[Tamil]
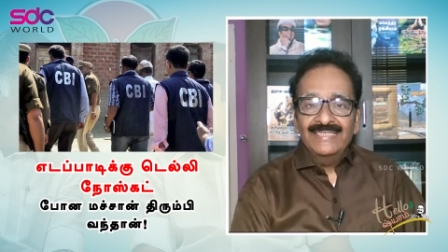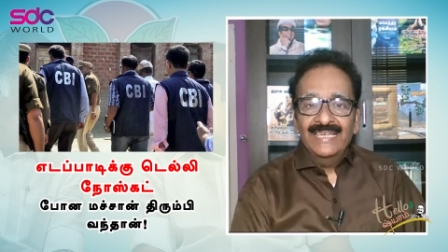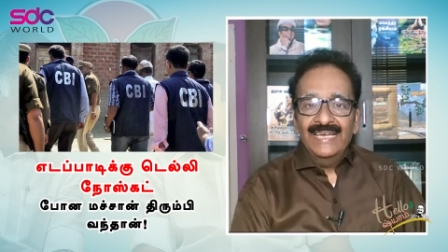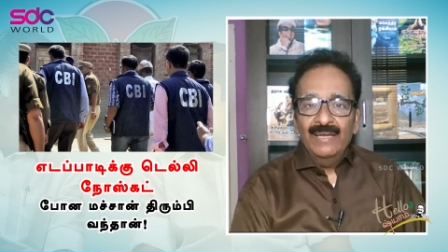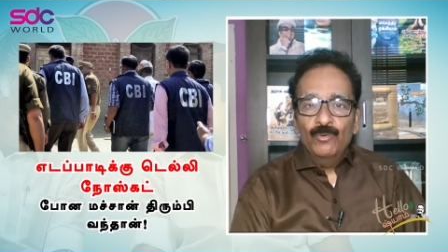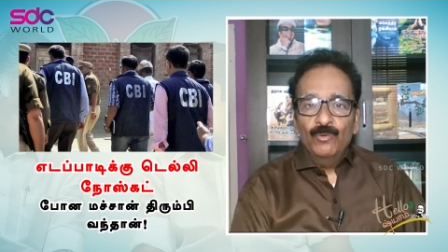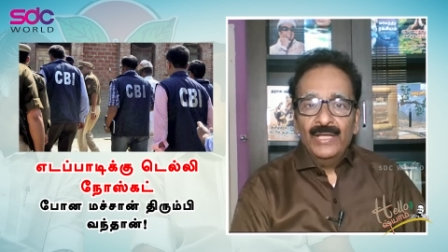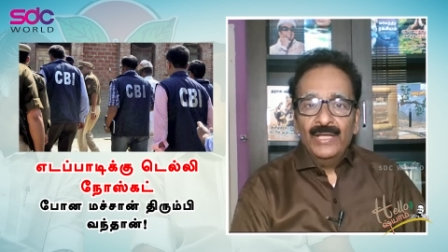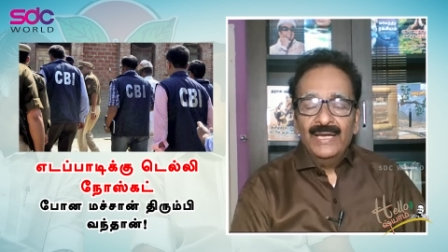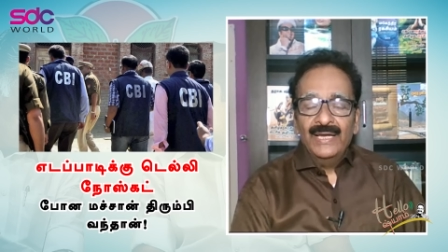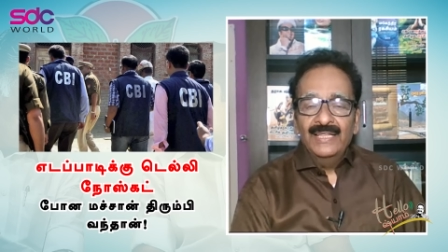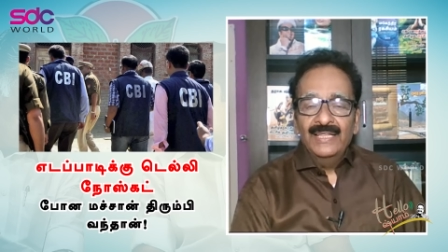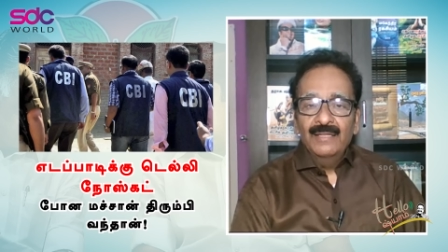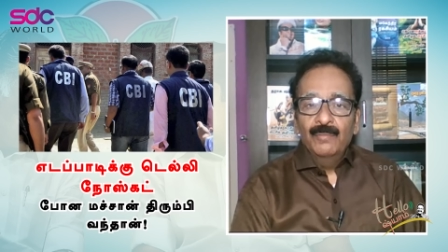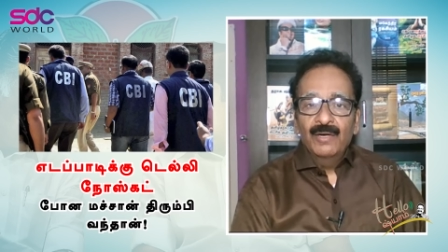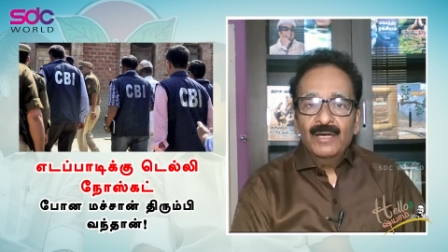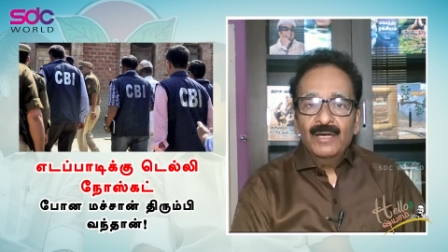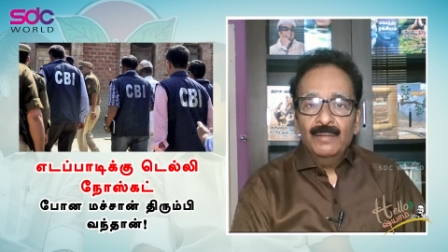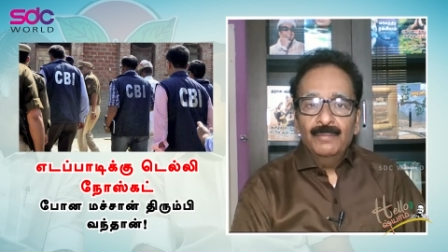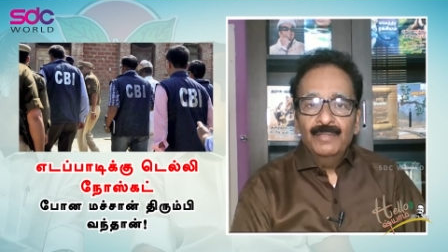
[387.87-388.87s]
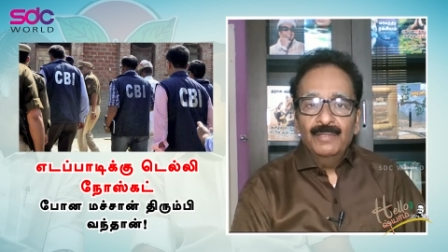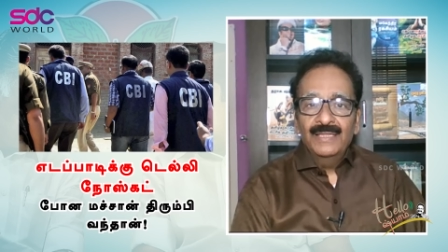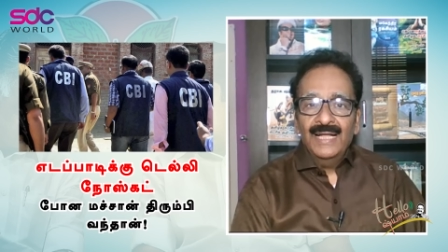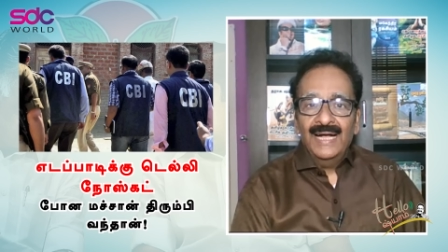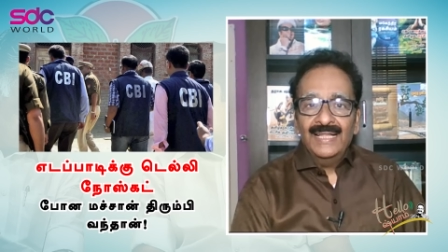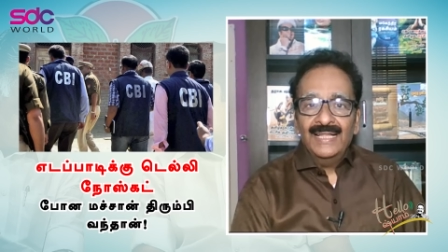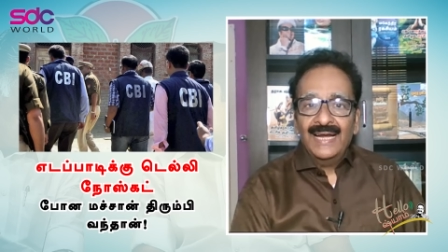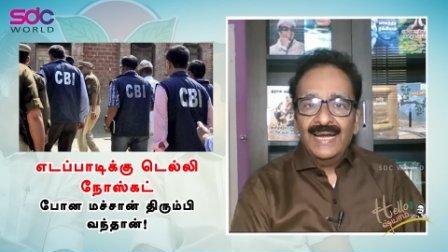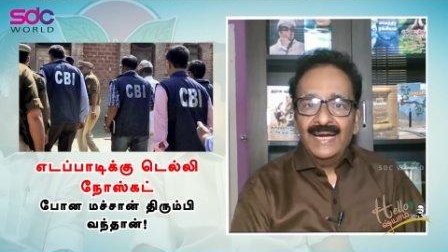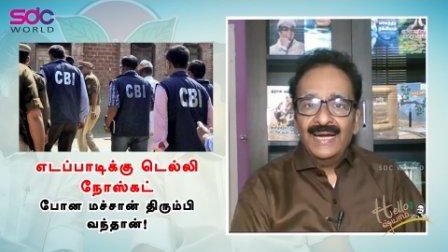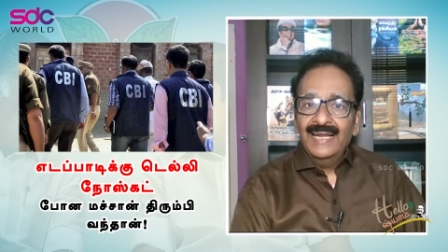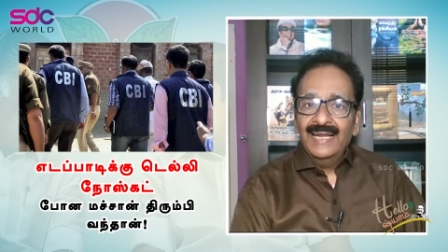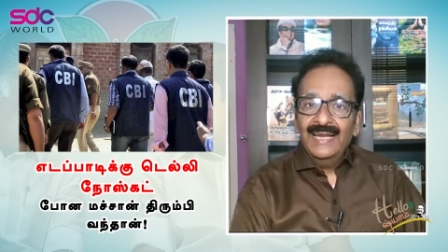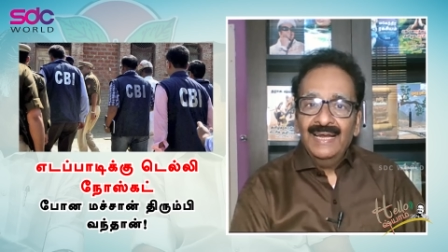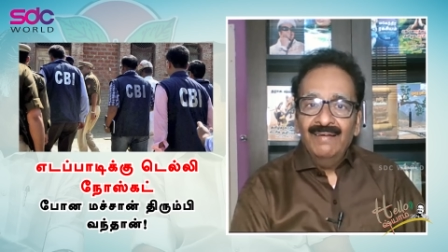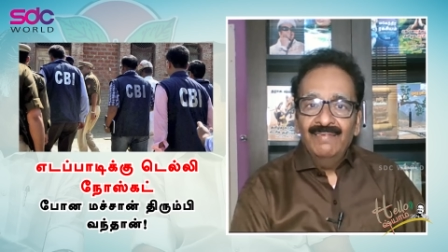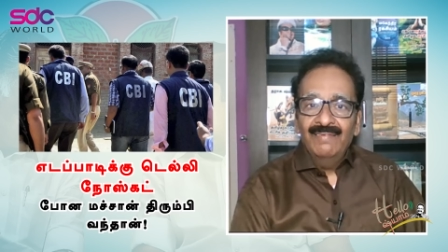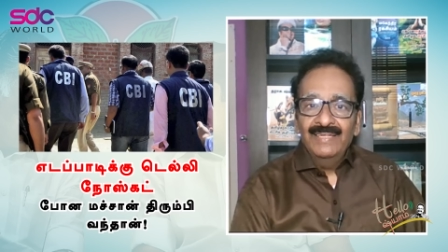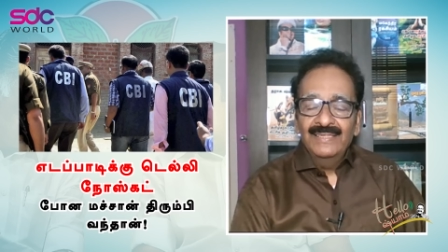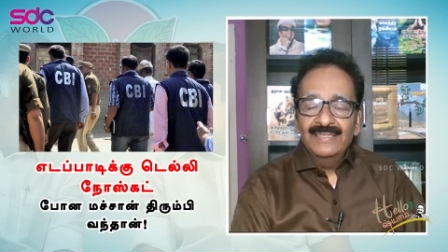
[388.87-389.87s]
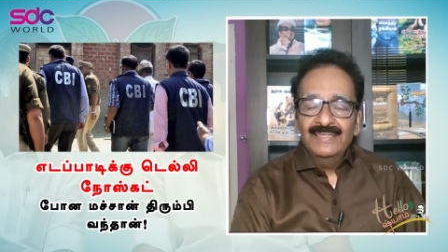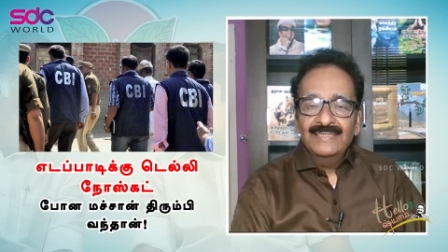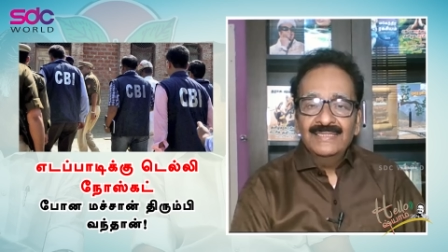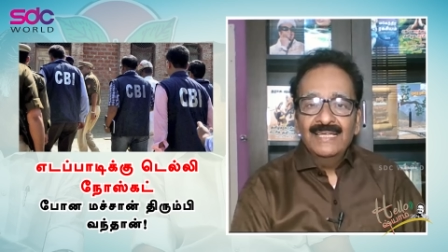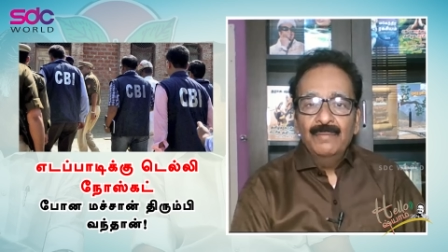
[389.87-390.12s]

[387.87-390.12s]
சென்னை உயர்நீதிமன்றம் இந்த ஆதாரங்களை எல்லாம் வைத்து